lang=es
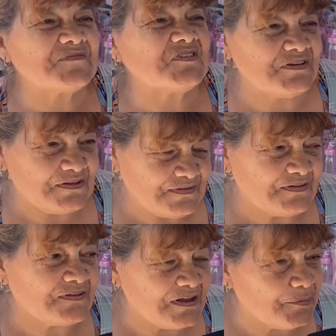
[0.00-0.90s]
Sí, sí,
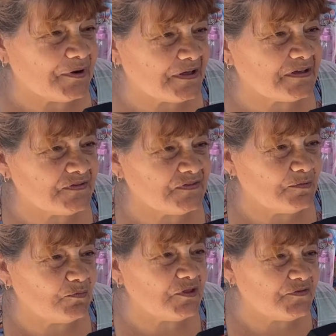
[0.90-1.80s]
sí, la verdad que sí,
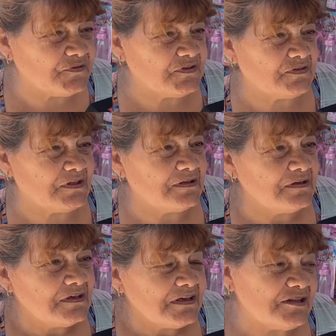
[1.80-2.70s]
muy difícil.
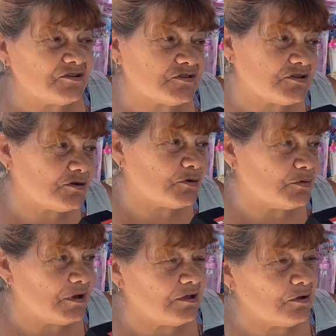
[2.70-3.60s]
Y nosotros
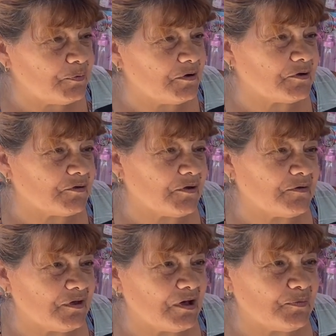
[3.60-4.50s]
jubilados peor
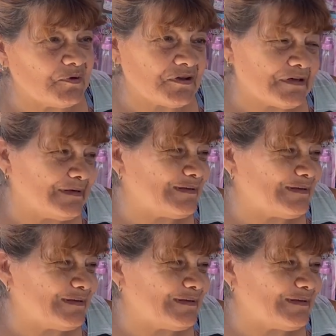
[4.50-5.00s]
todavía, porque